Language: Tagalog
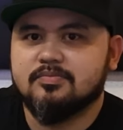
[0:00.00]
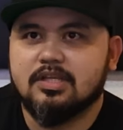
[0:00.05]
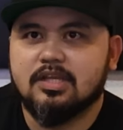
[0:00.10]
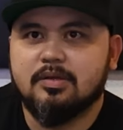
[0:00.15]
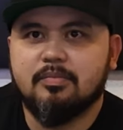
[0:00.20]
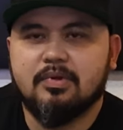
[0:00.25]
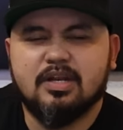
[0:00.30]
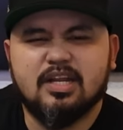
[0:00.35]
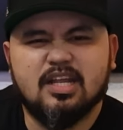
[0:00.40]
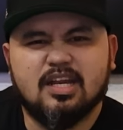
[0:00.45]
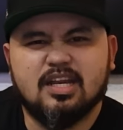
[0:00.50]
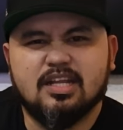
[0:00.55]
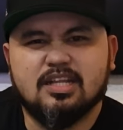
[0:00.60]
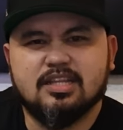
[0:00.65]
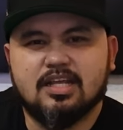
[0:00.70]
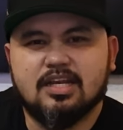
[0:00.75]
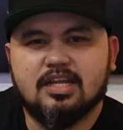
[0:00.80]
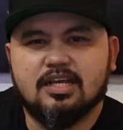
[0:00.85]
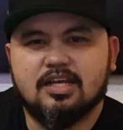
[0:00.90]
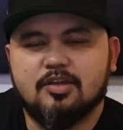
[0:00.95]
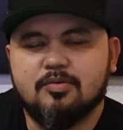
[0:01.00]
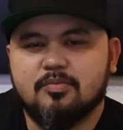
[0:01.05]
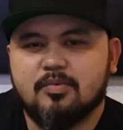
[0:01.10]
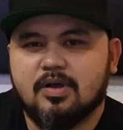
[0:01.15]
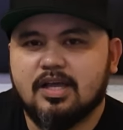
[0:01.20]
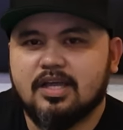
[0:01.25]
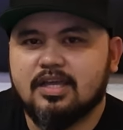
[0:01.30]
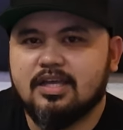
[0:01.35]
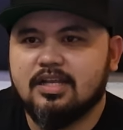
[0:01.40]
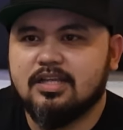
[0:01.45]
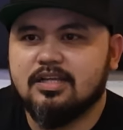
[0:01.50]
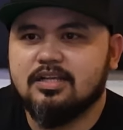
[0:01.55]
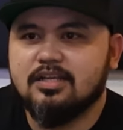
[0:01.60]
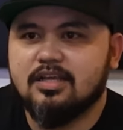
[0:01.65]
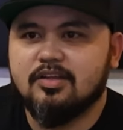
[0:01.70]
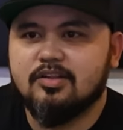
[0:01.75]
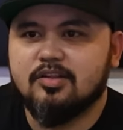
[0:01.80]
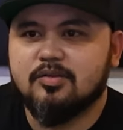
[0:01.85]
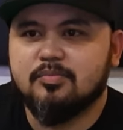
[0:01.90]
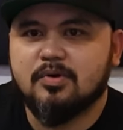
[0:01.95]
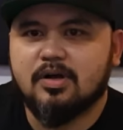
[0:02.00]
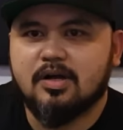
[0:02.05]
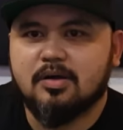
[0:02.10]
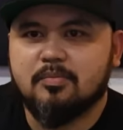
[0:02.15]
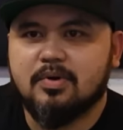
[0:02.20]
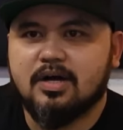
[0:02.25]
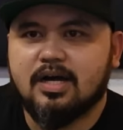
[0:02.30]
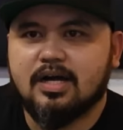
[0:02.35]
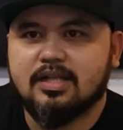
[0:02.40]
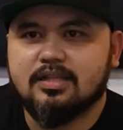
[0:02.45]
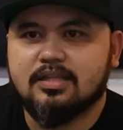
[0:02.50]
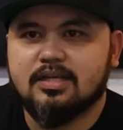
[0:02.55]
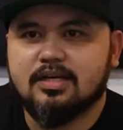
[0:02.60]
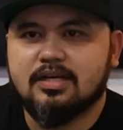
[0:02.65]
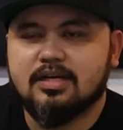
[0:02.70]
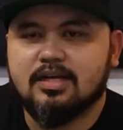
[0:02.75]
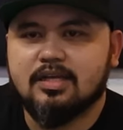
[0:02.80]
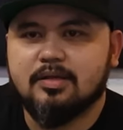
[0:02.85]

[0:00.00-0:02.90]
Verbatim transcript: Iba na rin talaga yung mga hilig ngayon ng mga bata.